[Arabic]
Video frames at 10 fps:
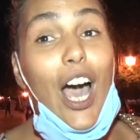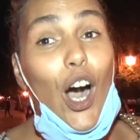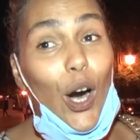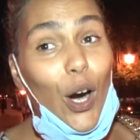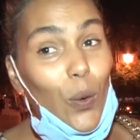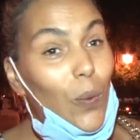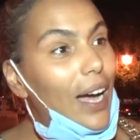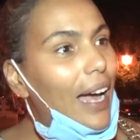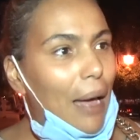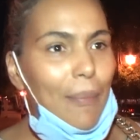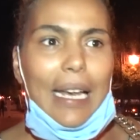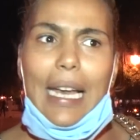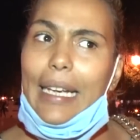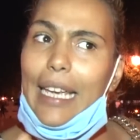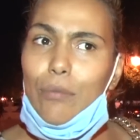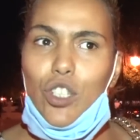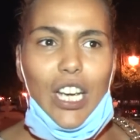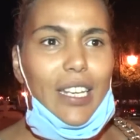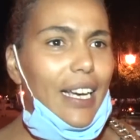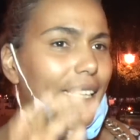هو عمل لك
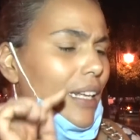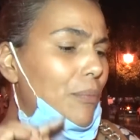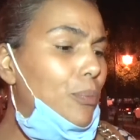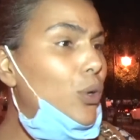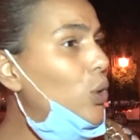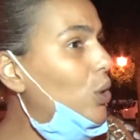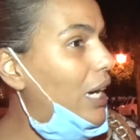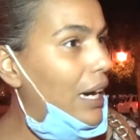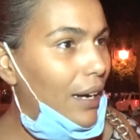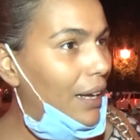مشى يخدم بلوكه